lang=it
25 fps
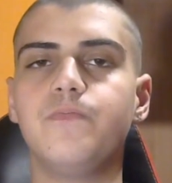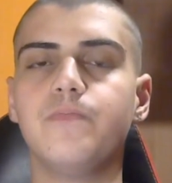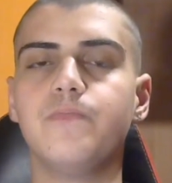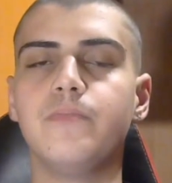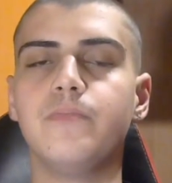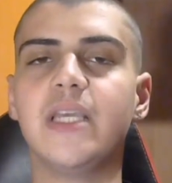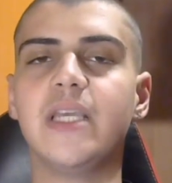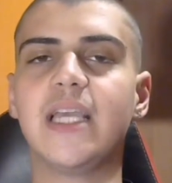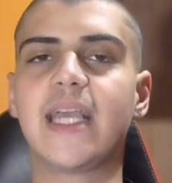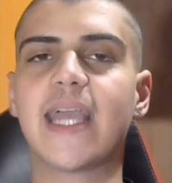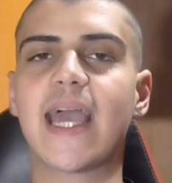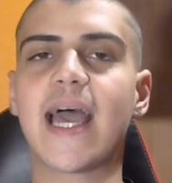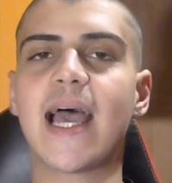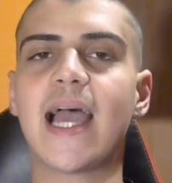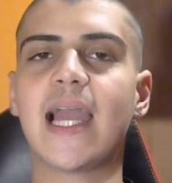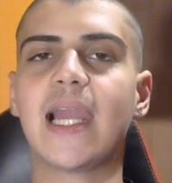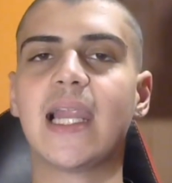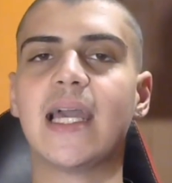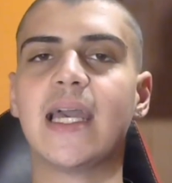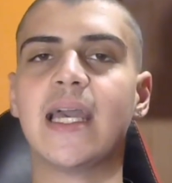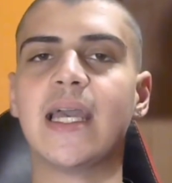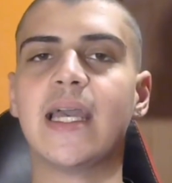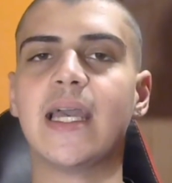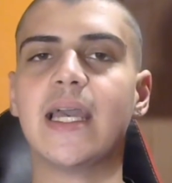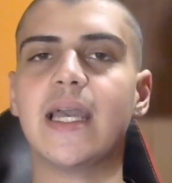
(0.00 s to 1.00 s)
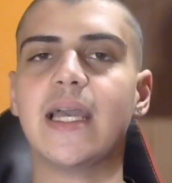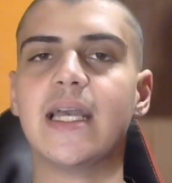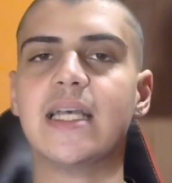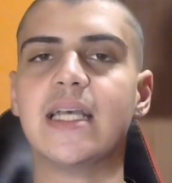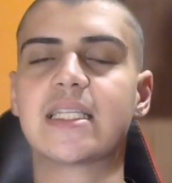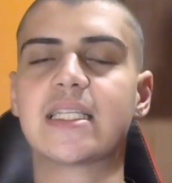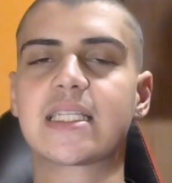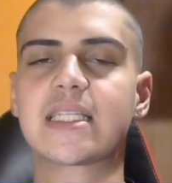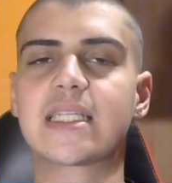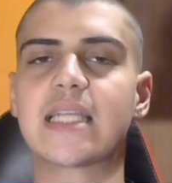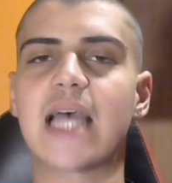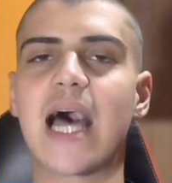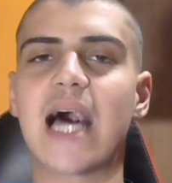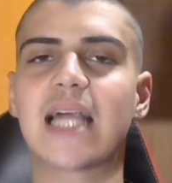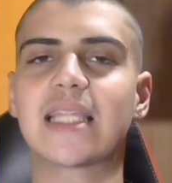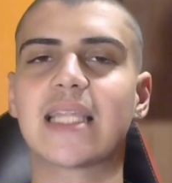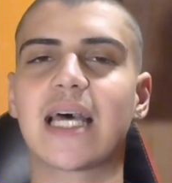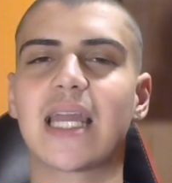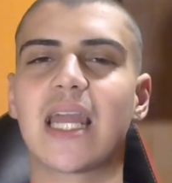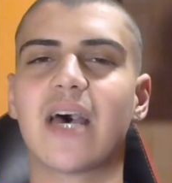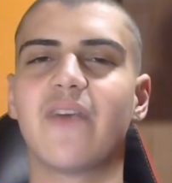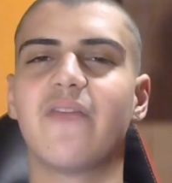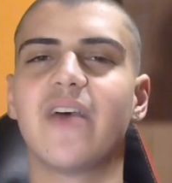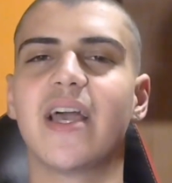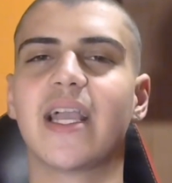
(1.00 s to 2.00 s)
Michele e
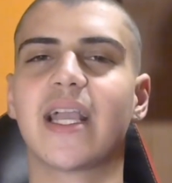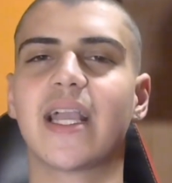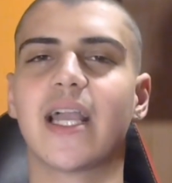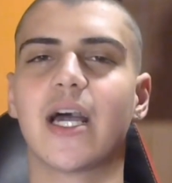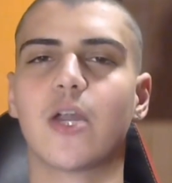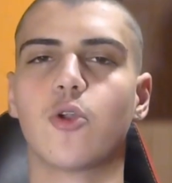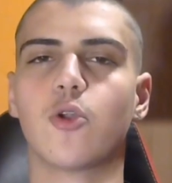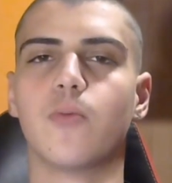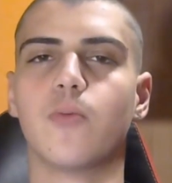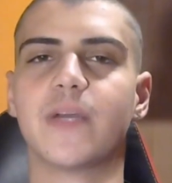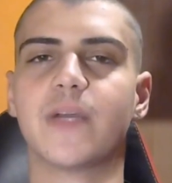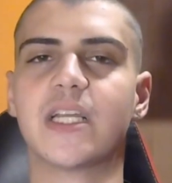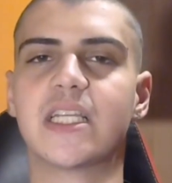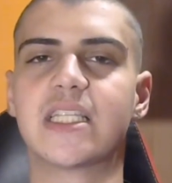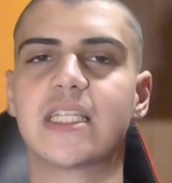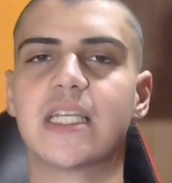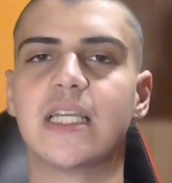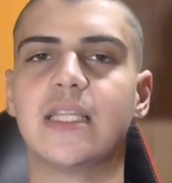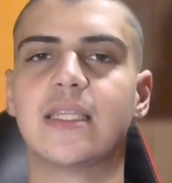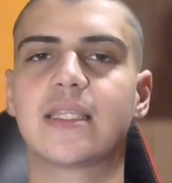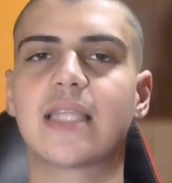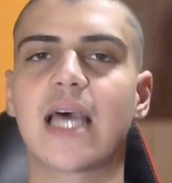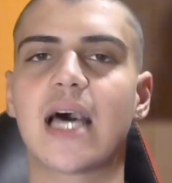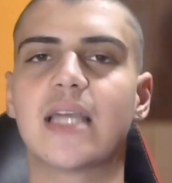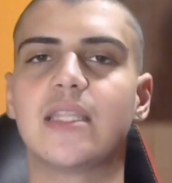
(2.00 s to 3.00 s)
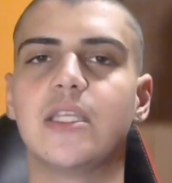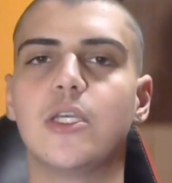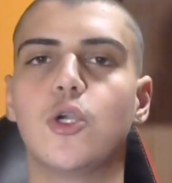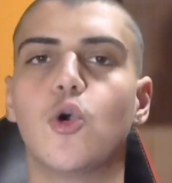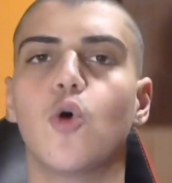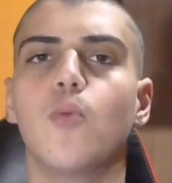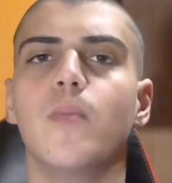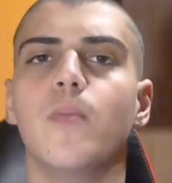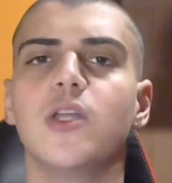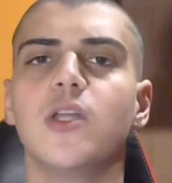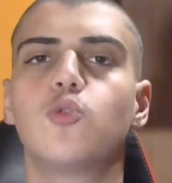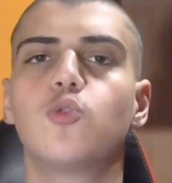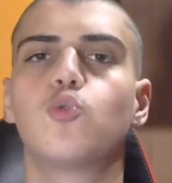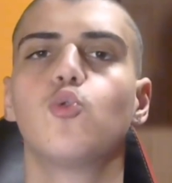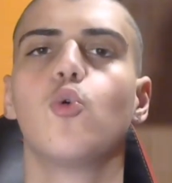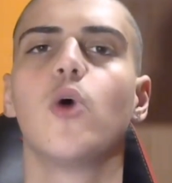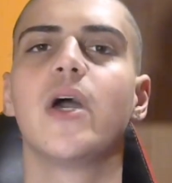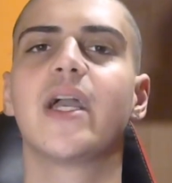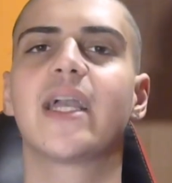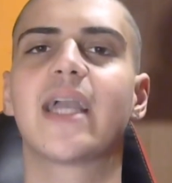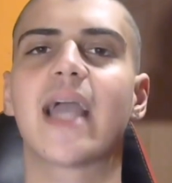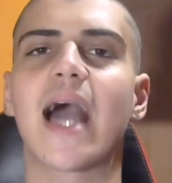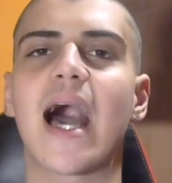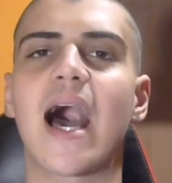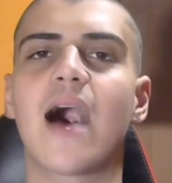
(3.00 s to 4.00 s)
Satana vengano presentati come
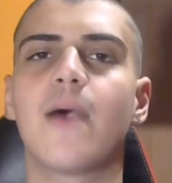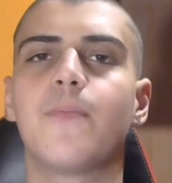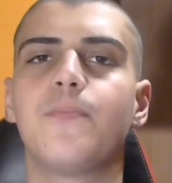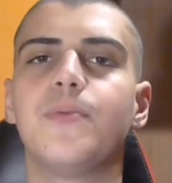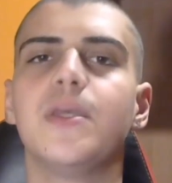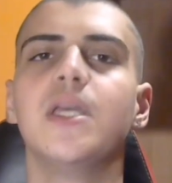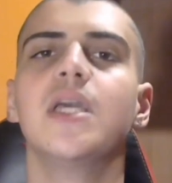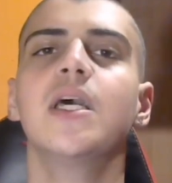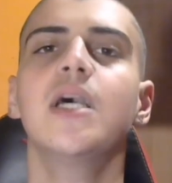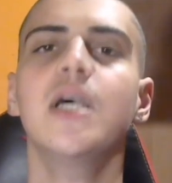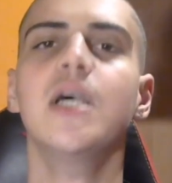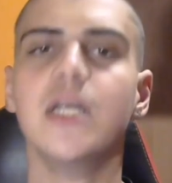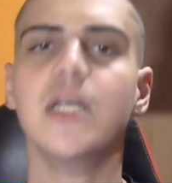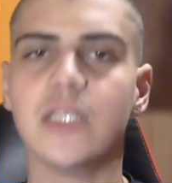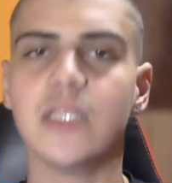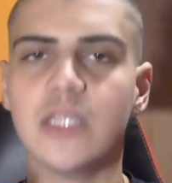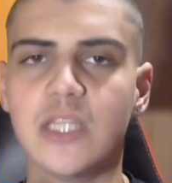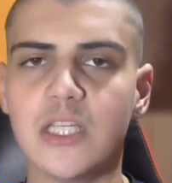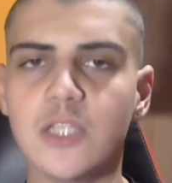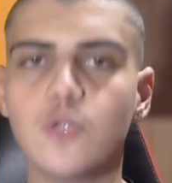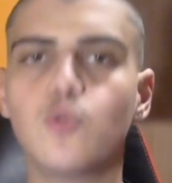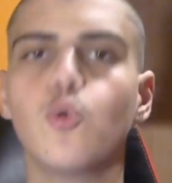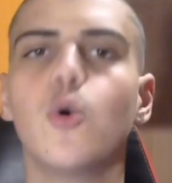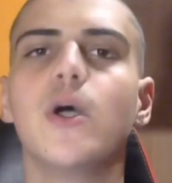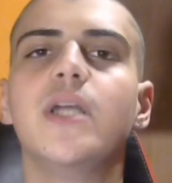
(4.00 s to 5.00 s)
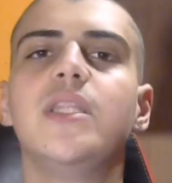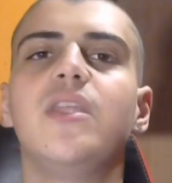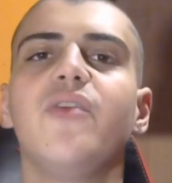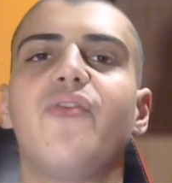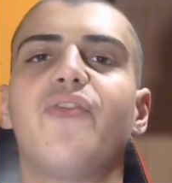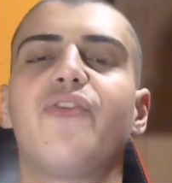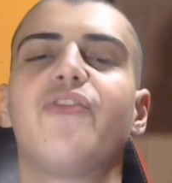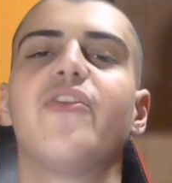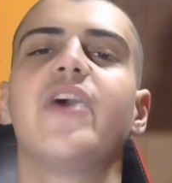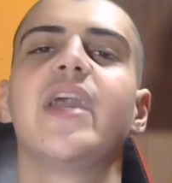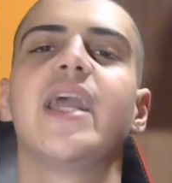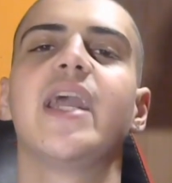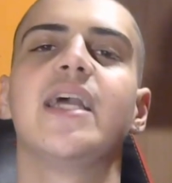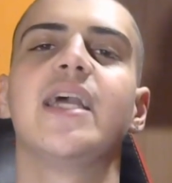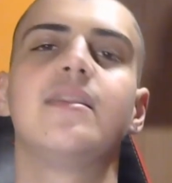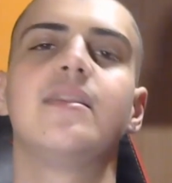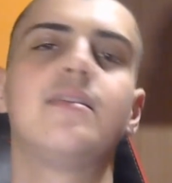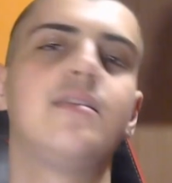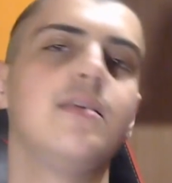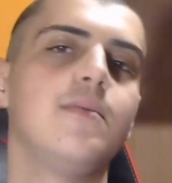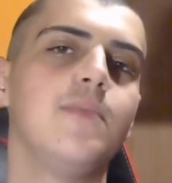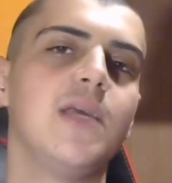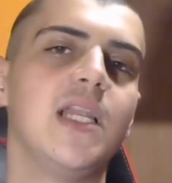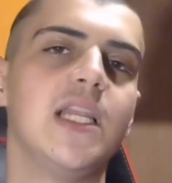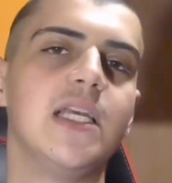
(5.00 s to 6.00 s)
due capi di due
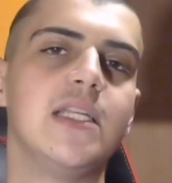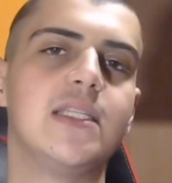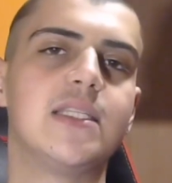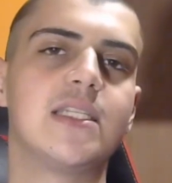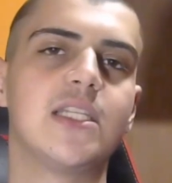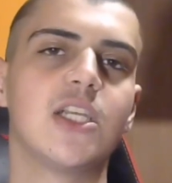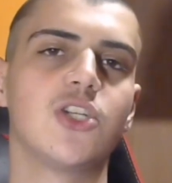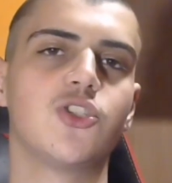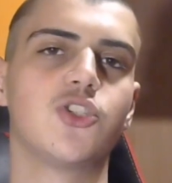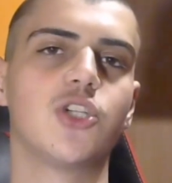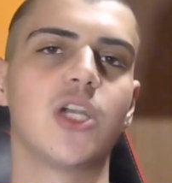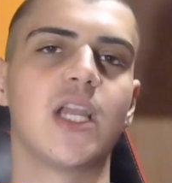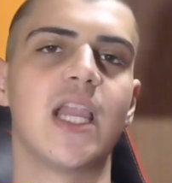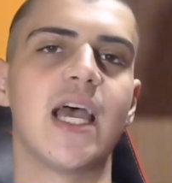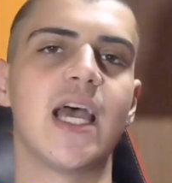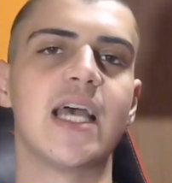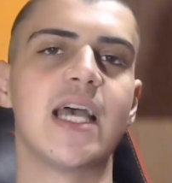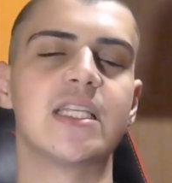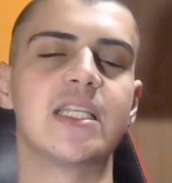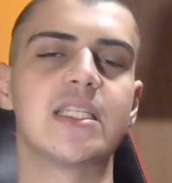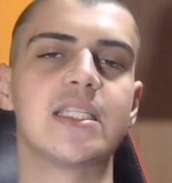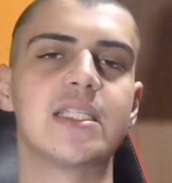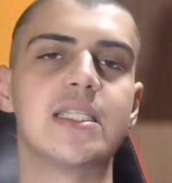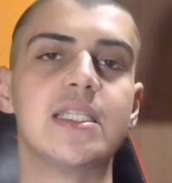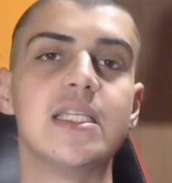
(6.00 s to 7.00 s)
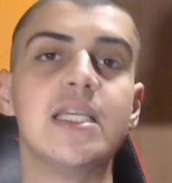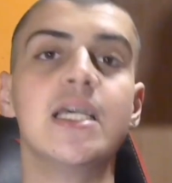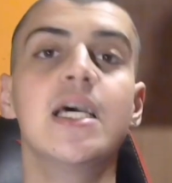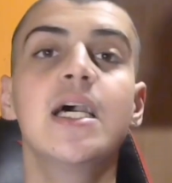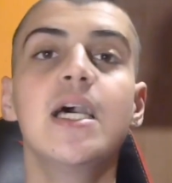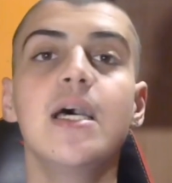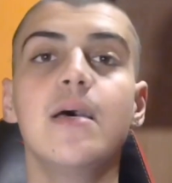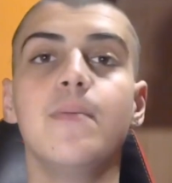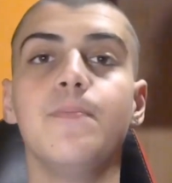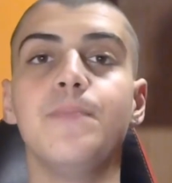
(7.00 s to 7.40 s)
differenti milizie celesti,